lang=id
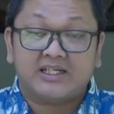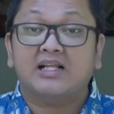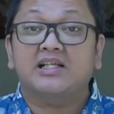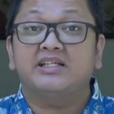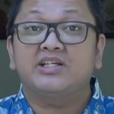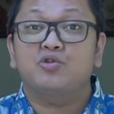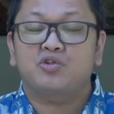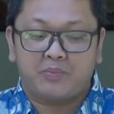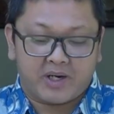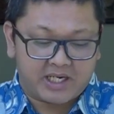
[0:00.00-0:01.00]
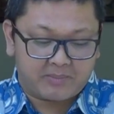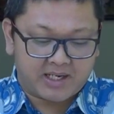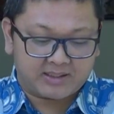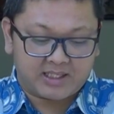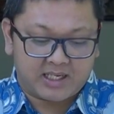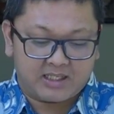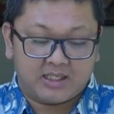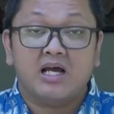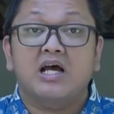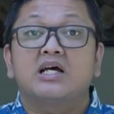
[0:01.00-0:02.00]
Kata Yesus kepada Marta,
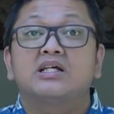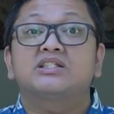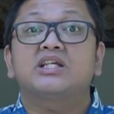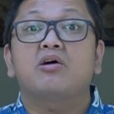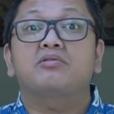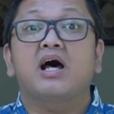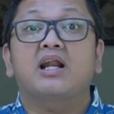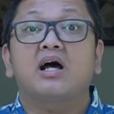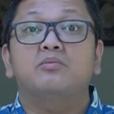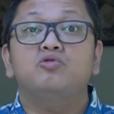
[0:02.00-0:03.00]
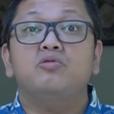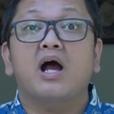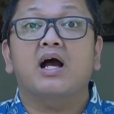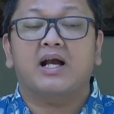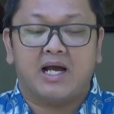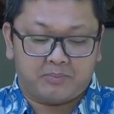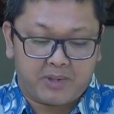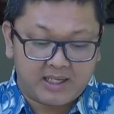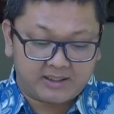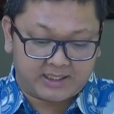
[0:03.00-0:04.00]
"Saudaramu akan
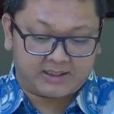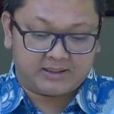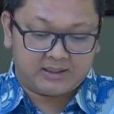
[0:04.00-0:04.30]
bangkit."